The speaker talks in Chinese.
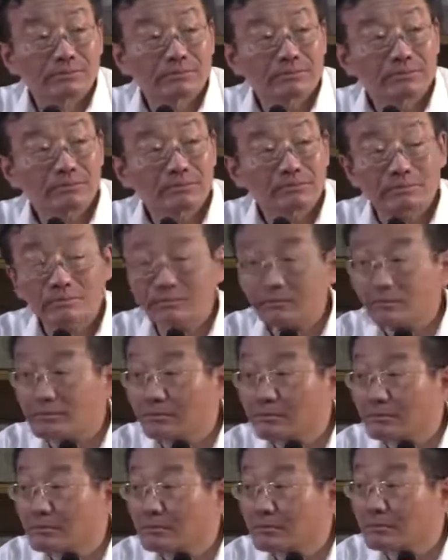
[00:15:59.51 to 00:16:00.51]
提的时
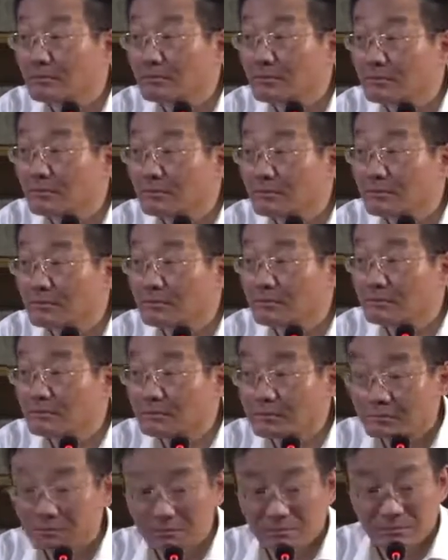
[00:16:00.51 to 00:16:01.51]
候啊，他要叫
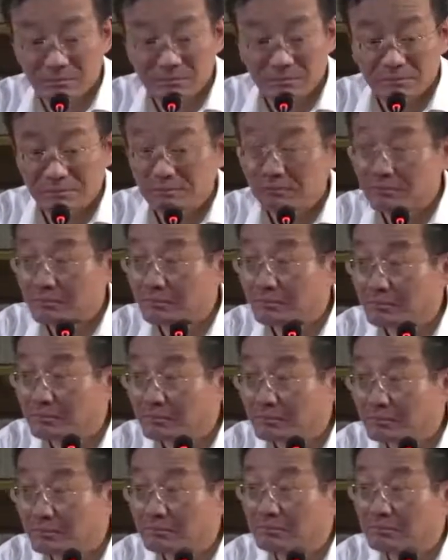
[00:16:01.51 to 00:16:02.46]
你一个星期去提，